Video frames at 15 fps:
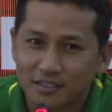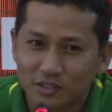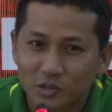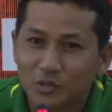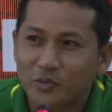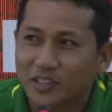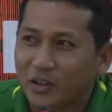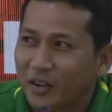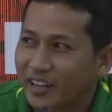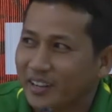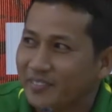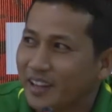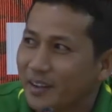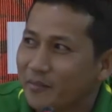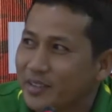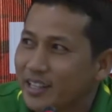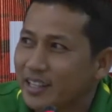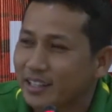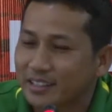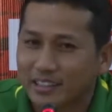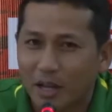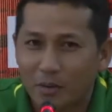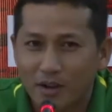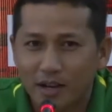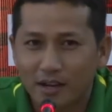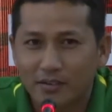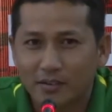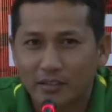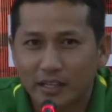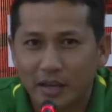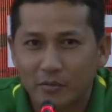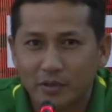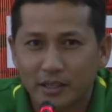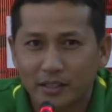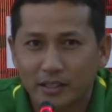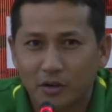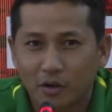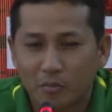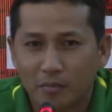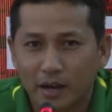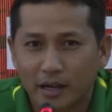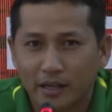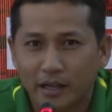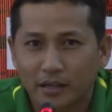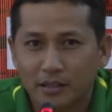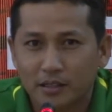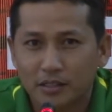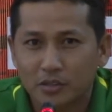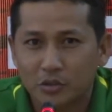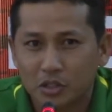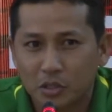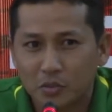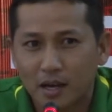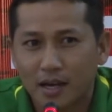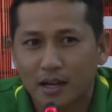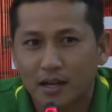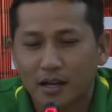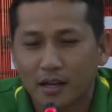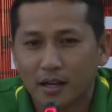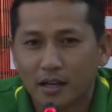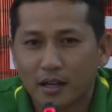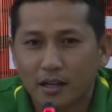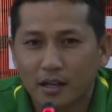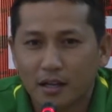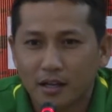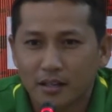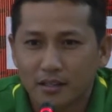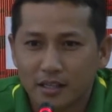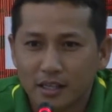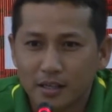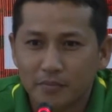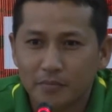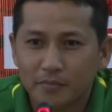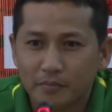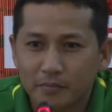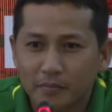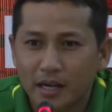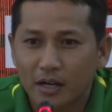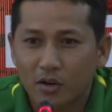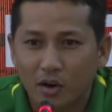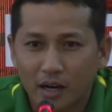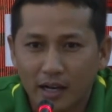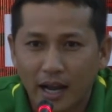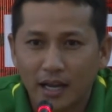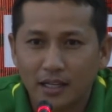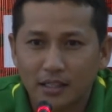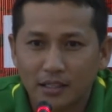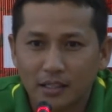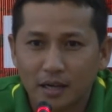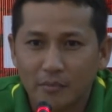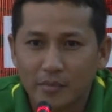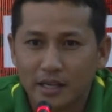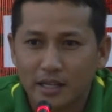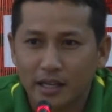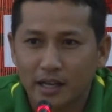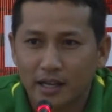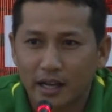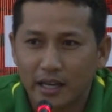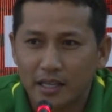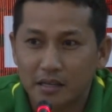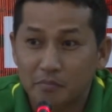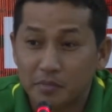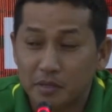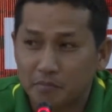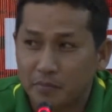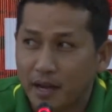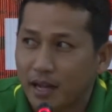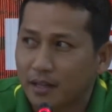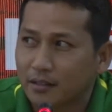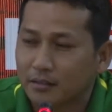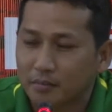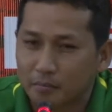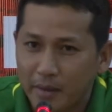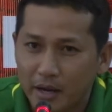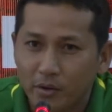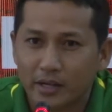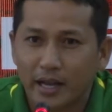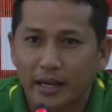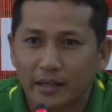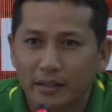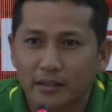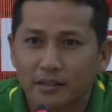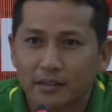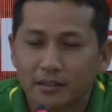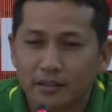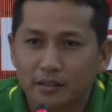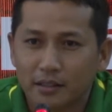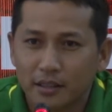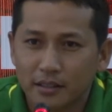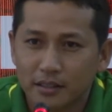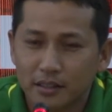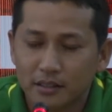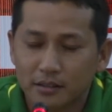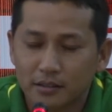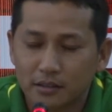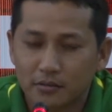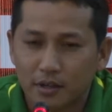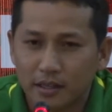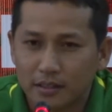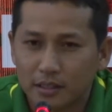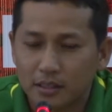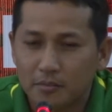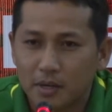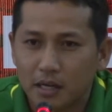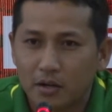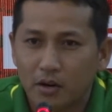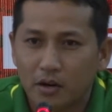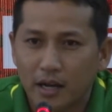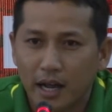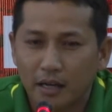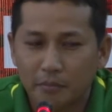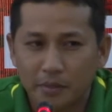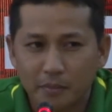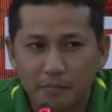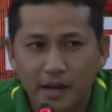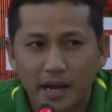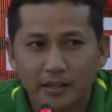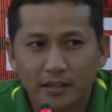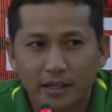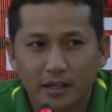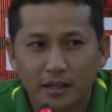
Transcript: สู้ไม่ถอยครับอาร์มี่แต่ว่าเกมวันนั้นจะออกมาไงก็ขึ้นอยู่ที่ว่า ทีมบางกอกการ์ดหรืออาร์มี่เนี่ยใครเหยียบผิดพลาดมากกว่ากัน ถ้าเกิดจังหวะที่บางกอกการ์ดผิดพลาดเนี่